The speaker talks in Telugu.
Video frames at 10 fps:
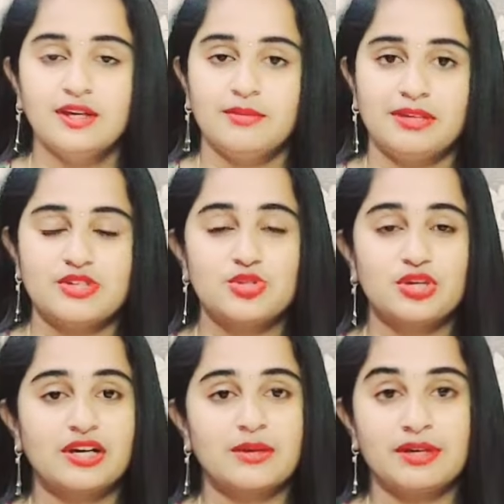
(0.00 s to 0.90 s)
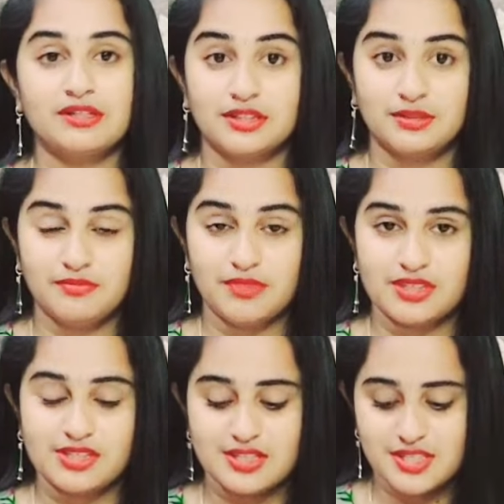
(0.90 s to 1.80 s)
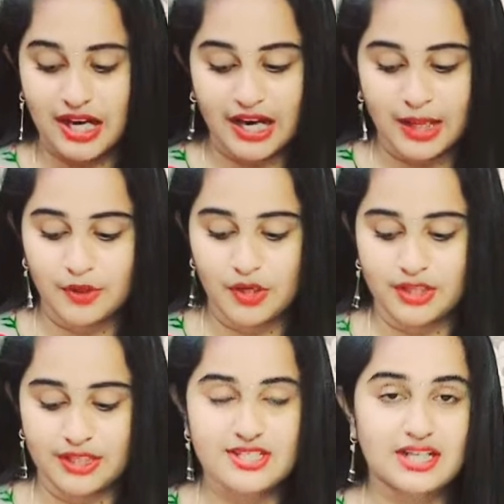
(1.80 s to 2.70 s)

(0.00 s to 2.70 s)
బట్ జ్యువెలరీ మాత్రం అసలు చాలా బాగుంది